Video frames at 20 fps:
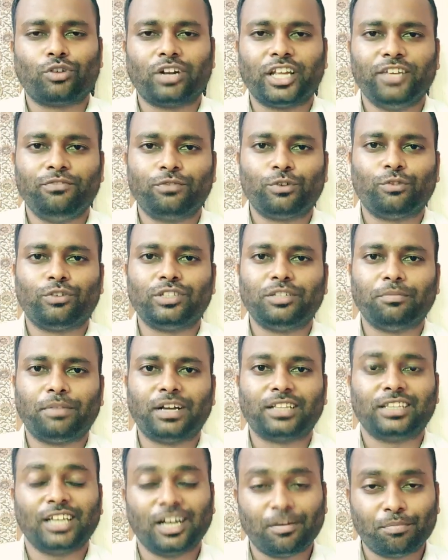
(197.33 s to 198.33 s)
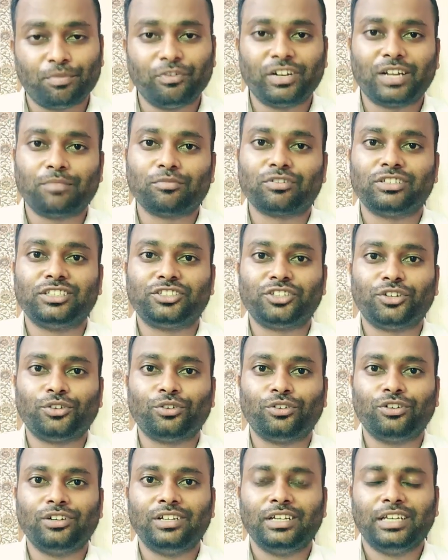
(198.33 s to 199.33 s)
ஒரு லைஃப்க்கும் வந்து பார்த்தா அப்பவே நமக்கு வந்து
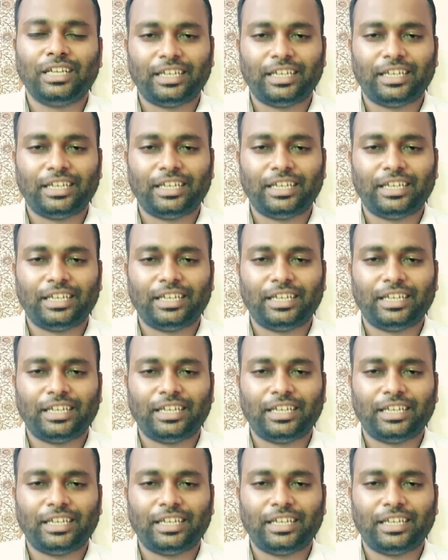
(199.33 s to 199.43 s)
தெரியும்